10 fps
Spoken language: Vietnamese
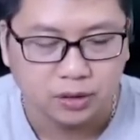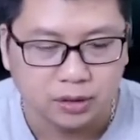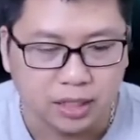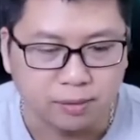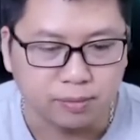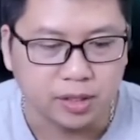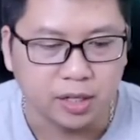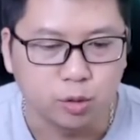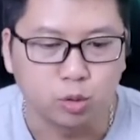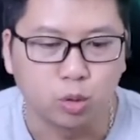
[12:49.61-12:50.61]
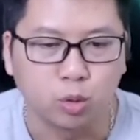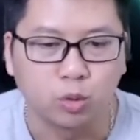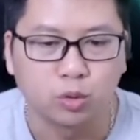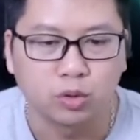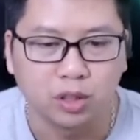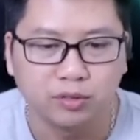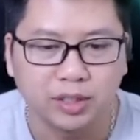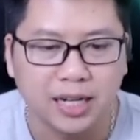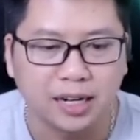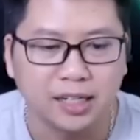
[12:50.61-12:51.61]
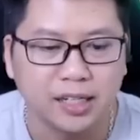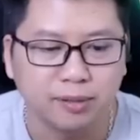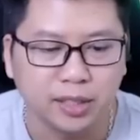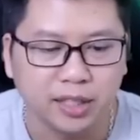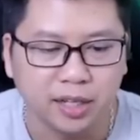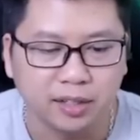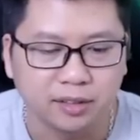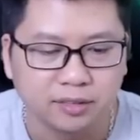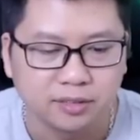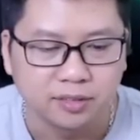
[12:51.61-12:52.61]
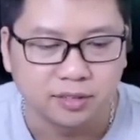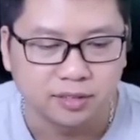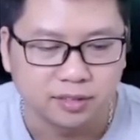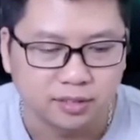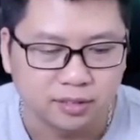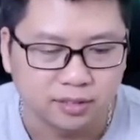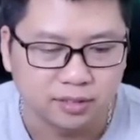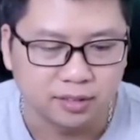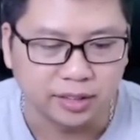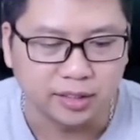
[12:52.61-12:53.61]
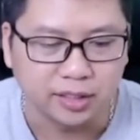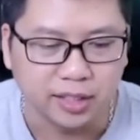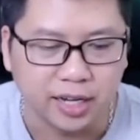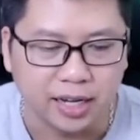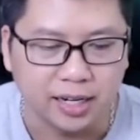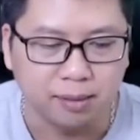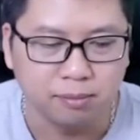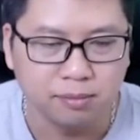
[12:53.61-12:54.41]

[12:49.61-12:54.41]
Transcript: mtt độn thổ tớ vẫn đang lên mtt mtt hay lắm